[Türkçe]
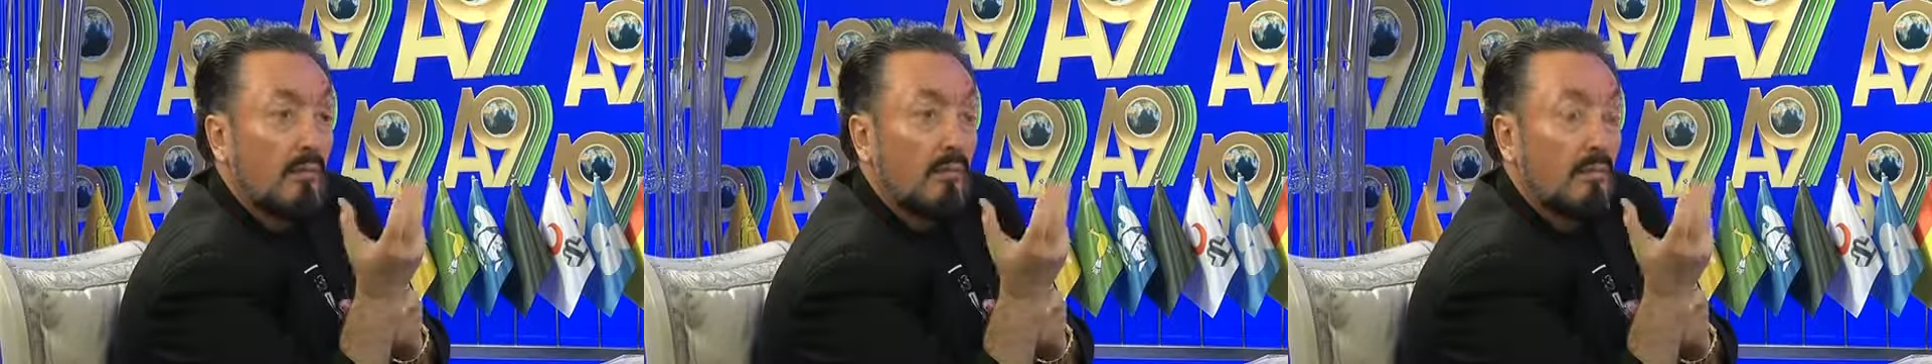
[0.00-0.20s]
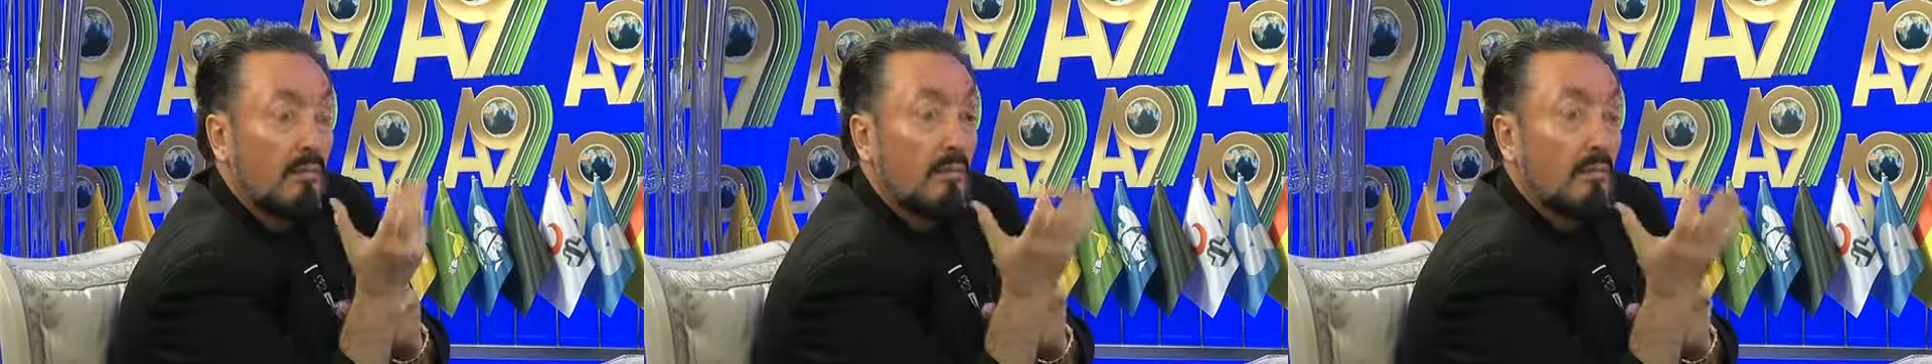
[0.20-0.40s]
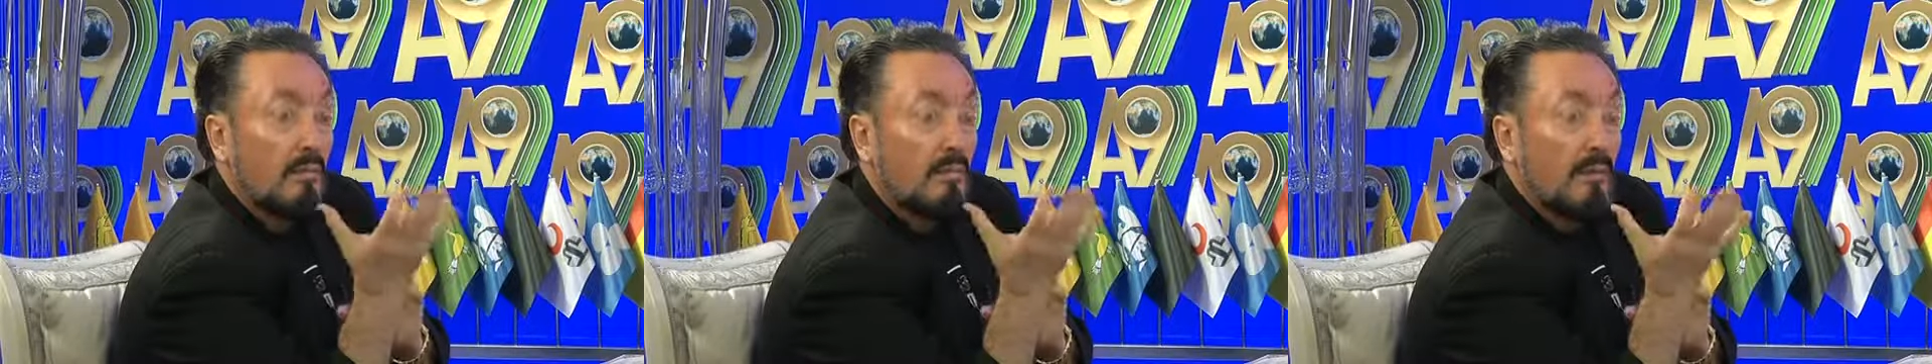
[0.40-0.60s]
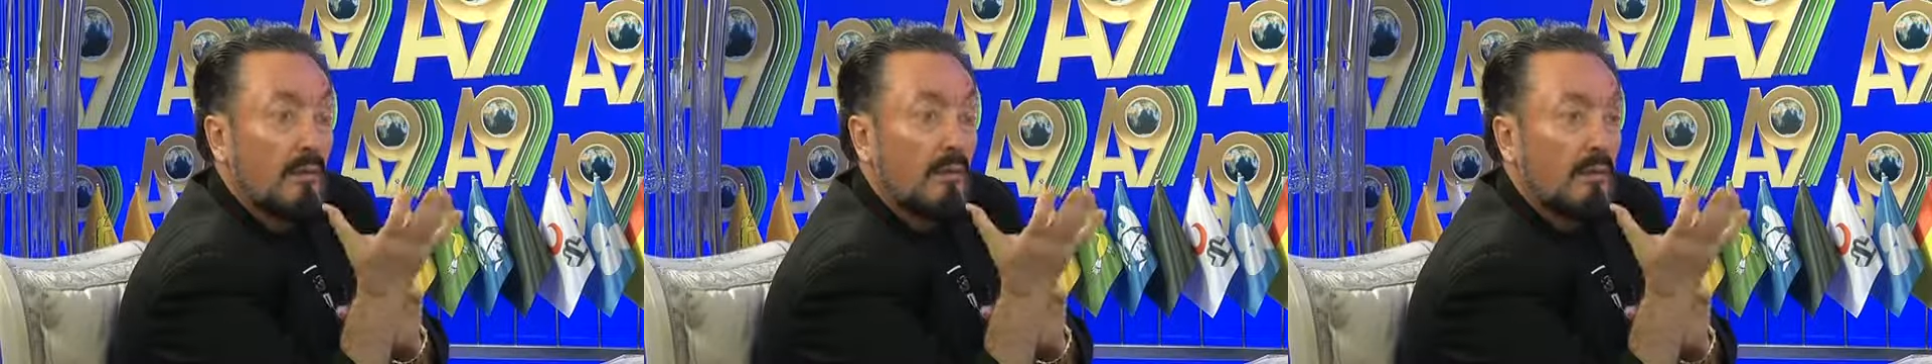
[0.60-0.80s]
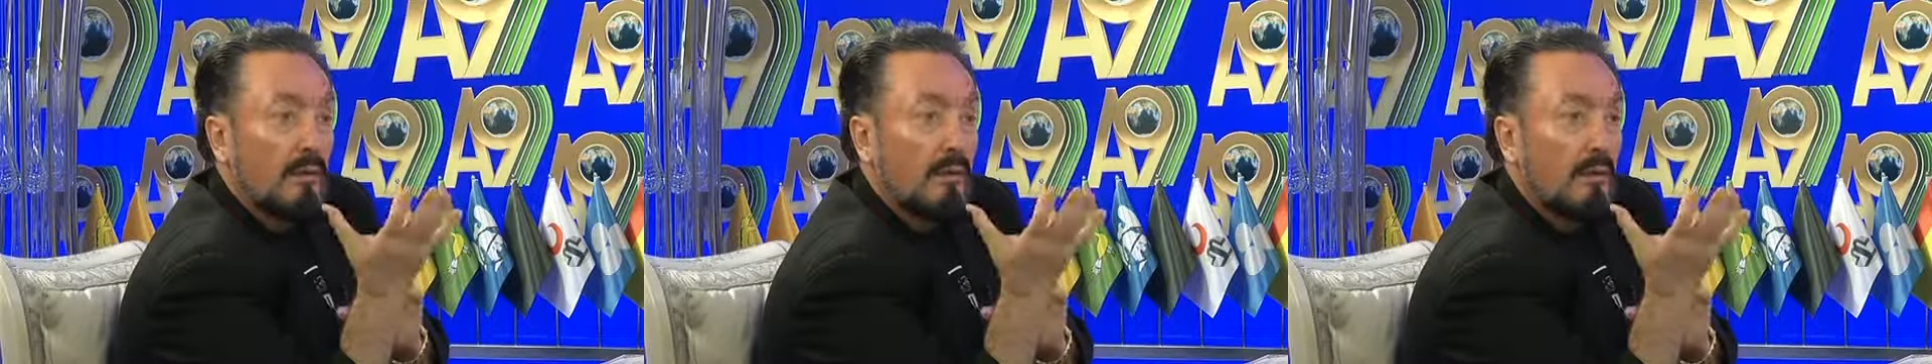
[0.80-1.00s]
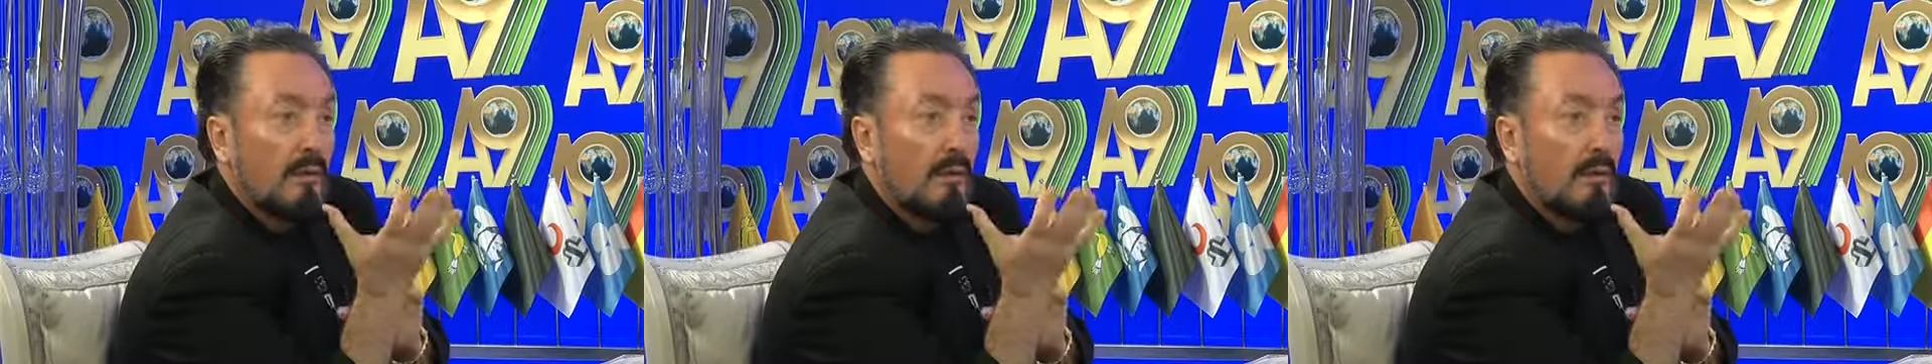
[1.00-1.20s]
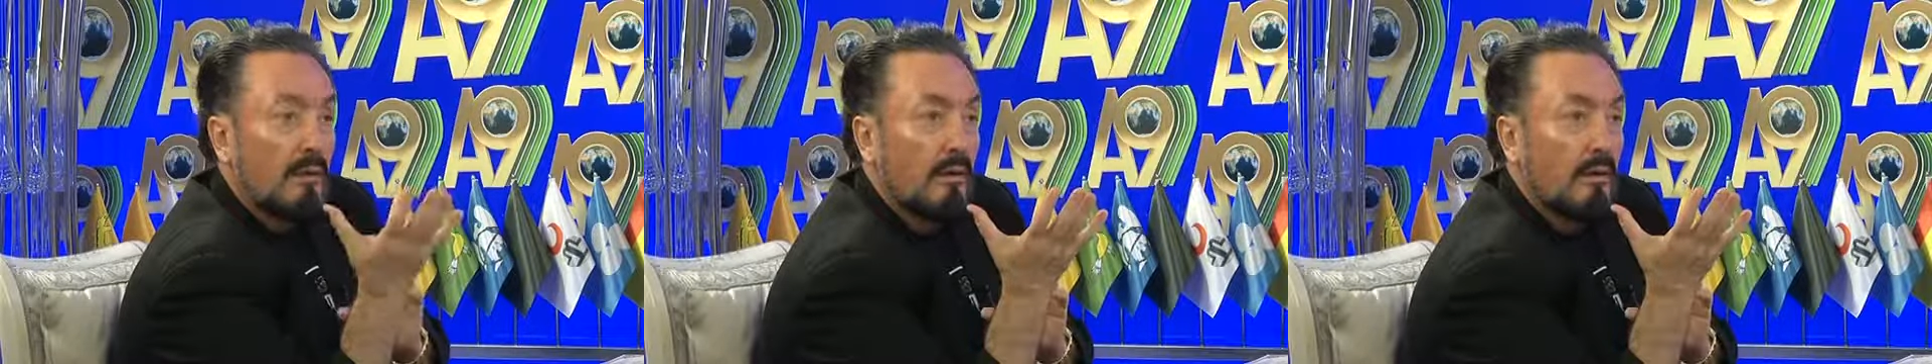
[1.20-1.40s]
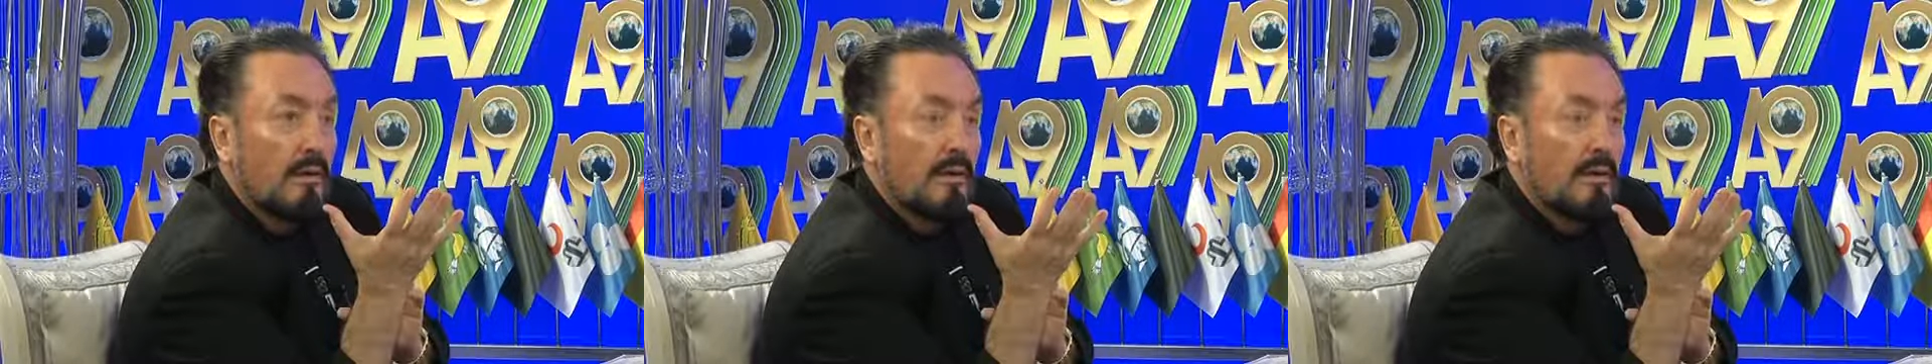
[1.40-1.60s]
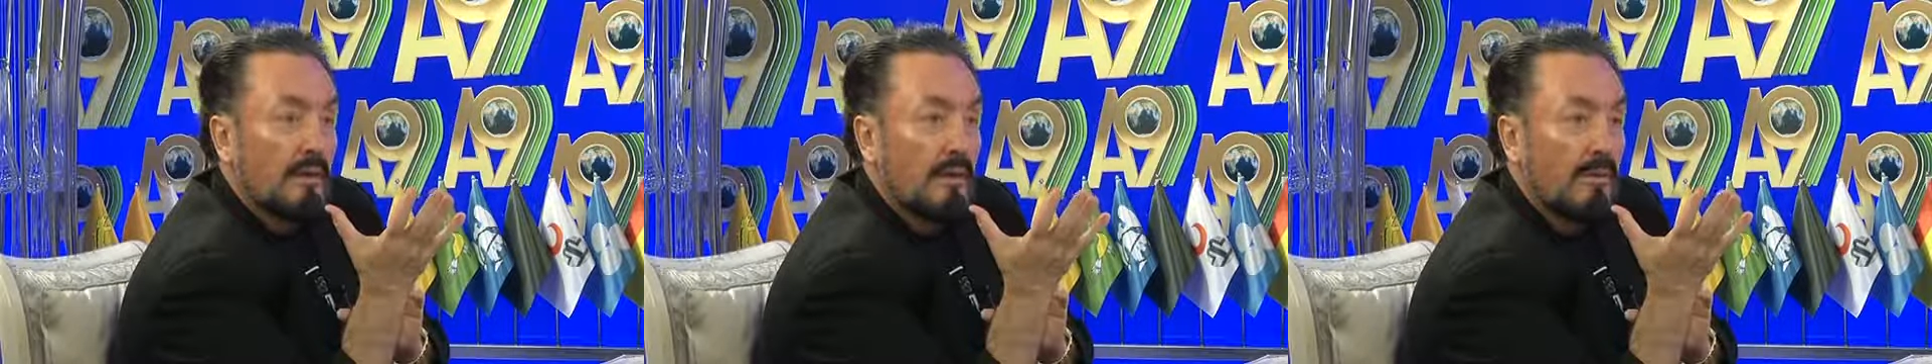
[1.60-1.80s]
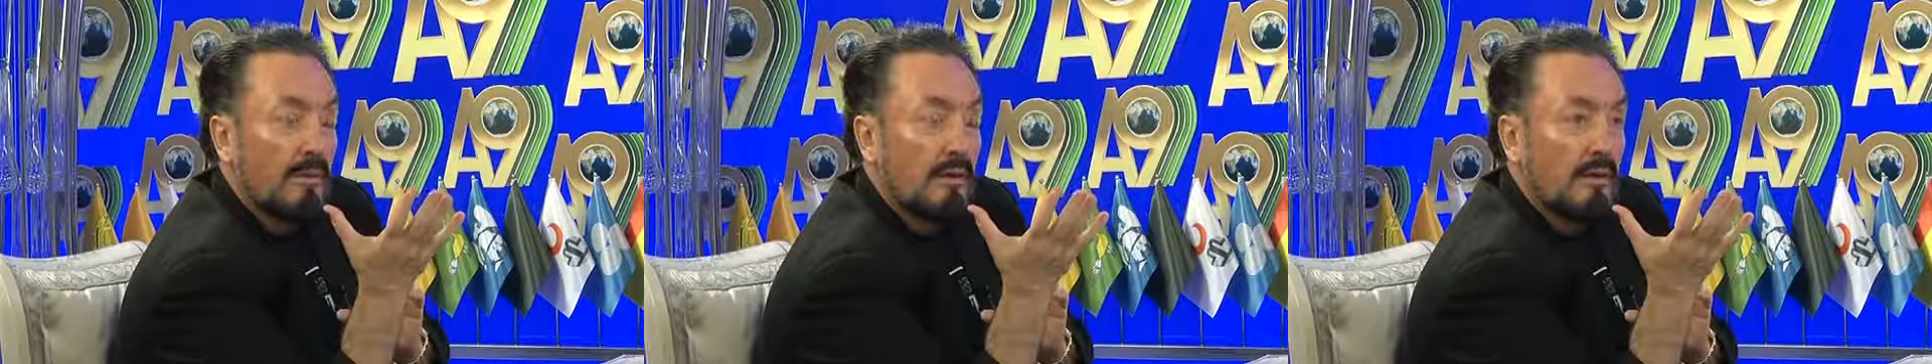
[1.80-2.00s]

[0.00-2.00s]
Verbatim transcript: müthiş bir e, İslamiyet'e